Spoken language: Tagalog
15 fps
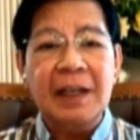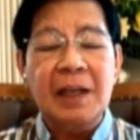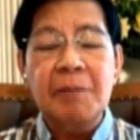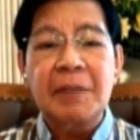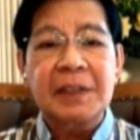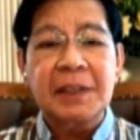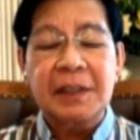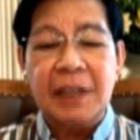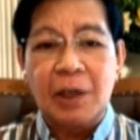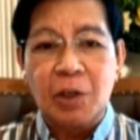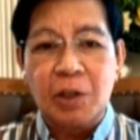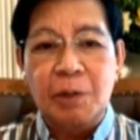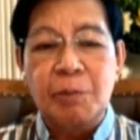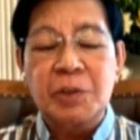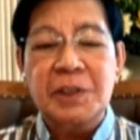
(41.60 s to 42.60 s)
Maski
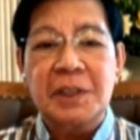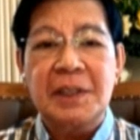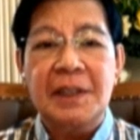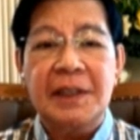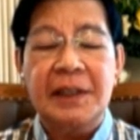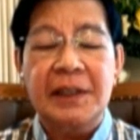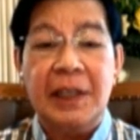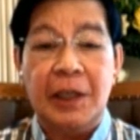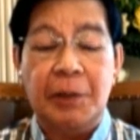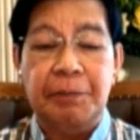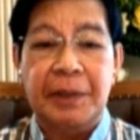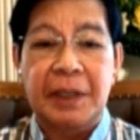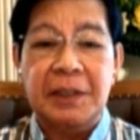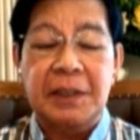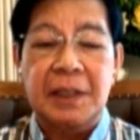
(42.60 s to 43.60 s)
tanungin mo si Senate
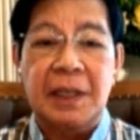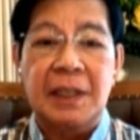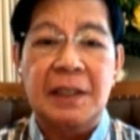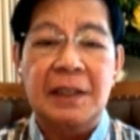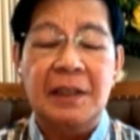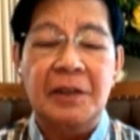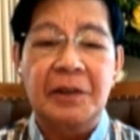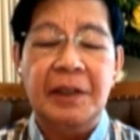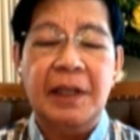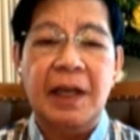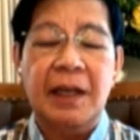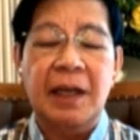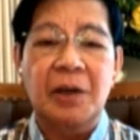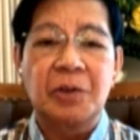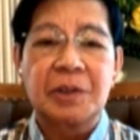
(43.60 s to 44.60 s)
President, no,
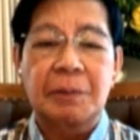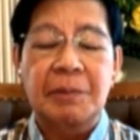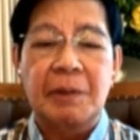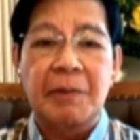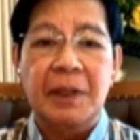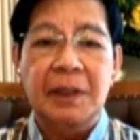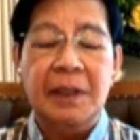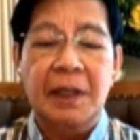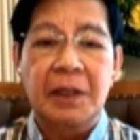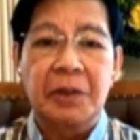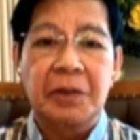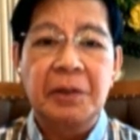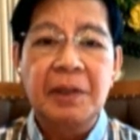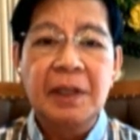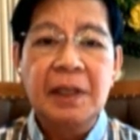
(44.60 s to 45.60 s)
nagkakausap naman
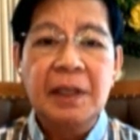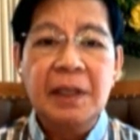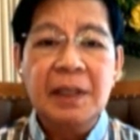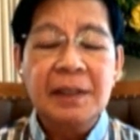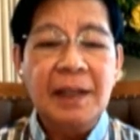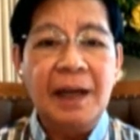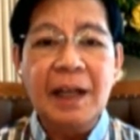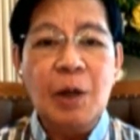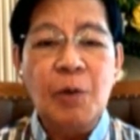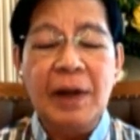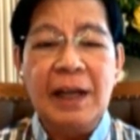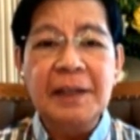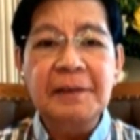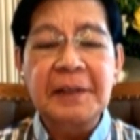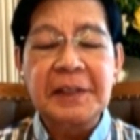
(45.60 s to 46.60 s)
kayo, mm-hmm. talaga
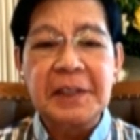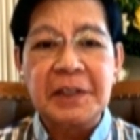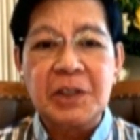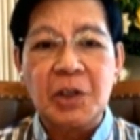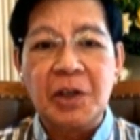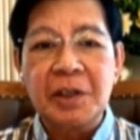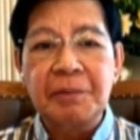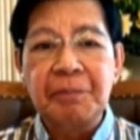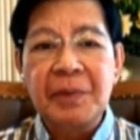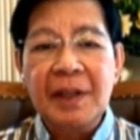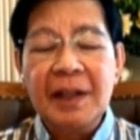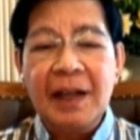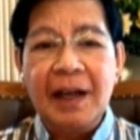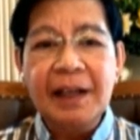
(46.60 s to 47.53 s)
walang desisyon. Mm-hmm.